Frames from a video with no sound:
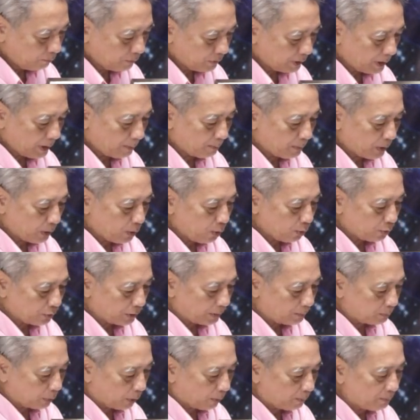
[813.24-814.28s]
เนี่ยมีลูกศิ
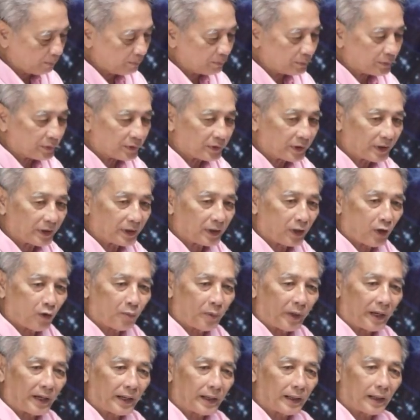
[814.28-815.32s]
ษย์ผมซึ่งเขา
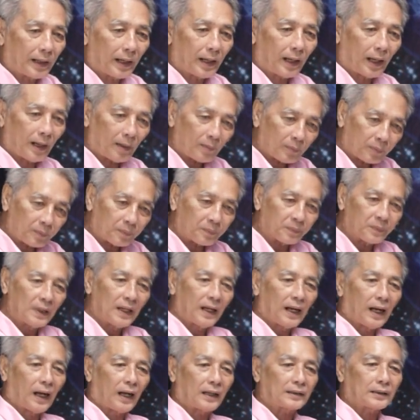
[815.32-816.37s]
เป็น
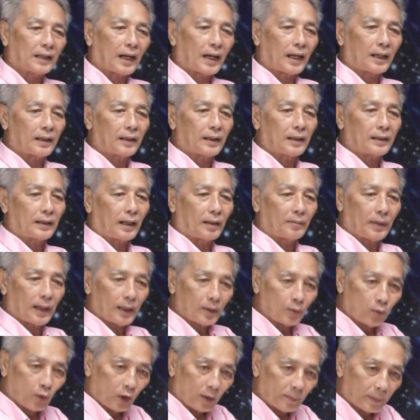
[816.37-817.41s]
อาจารย์ระดับให้
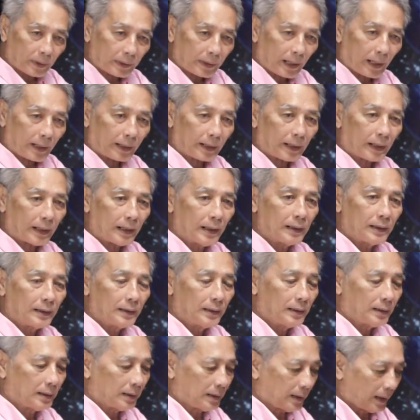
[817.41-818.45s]
หวยเหมือนกัน นะ
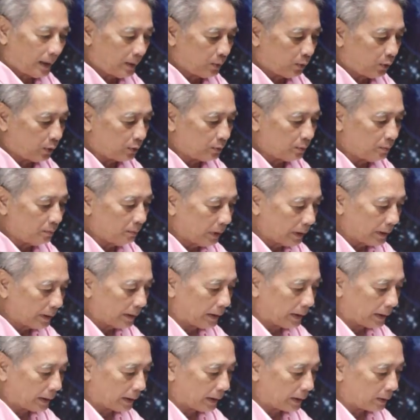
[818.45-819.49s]
ให้หวยมือห
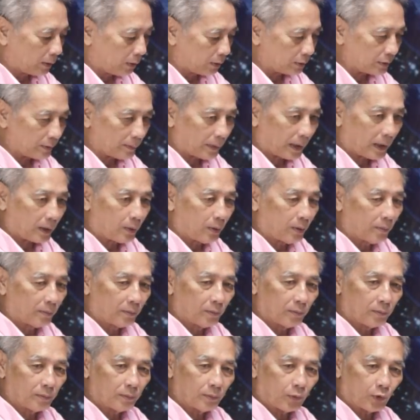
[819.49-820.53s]
นึ่งเลยของสมาคม
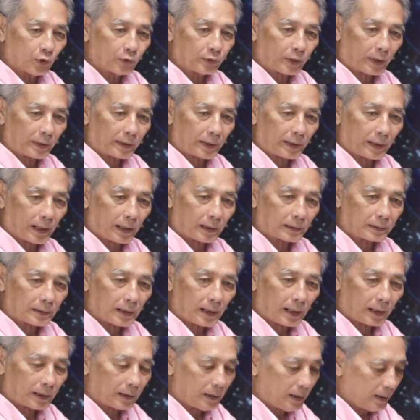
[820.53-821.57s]
วิสานานา
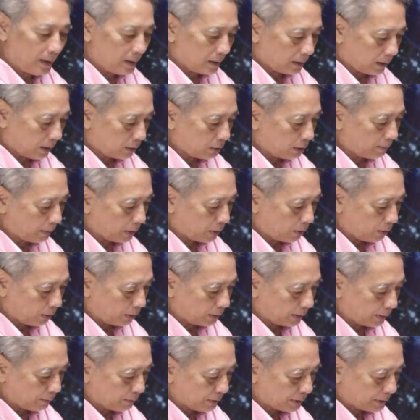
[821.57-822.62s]
ชาติ เขาก็มาขอ
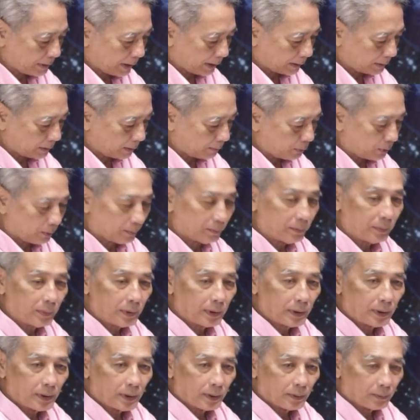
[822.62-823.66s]
เรียนวิชาจากผม
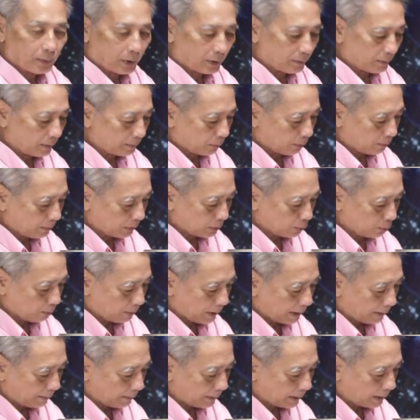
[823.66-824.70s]
เพราะว่าผมอายุ
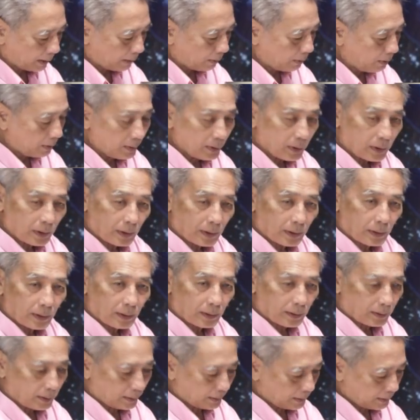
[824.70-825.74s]
มากกว่าเขา
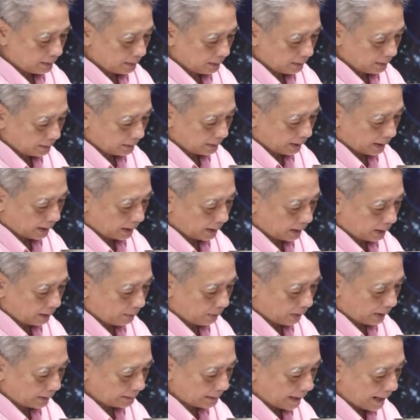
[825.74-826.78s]
เนี่ยเขา
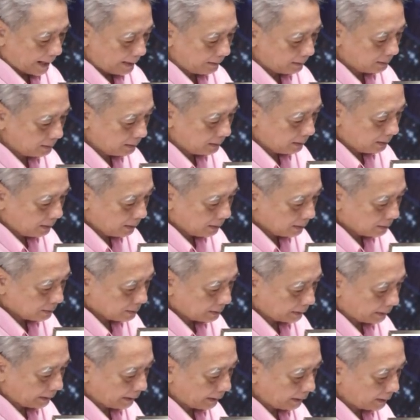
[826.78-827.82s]
บอกอาจารย์
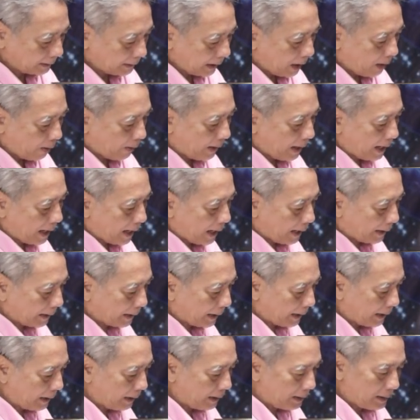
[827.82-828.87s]
สี่เก้าห้า
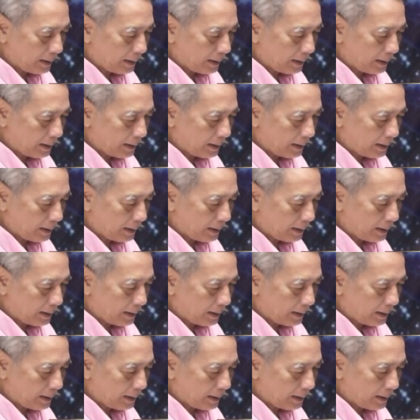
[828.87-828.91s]
นะ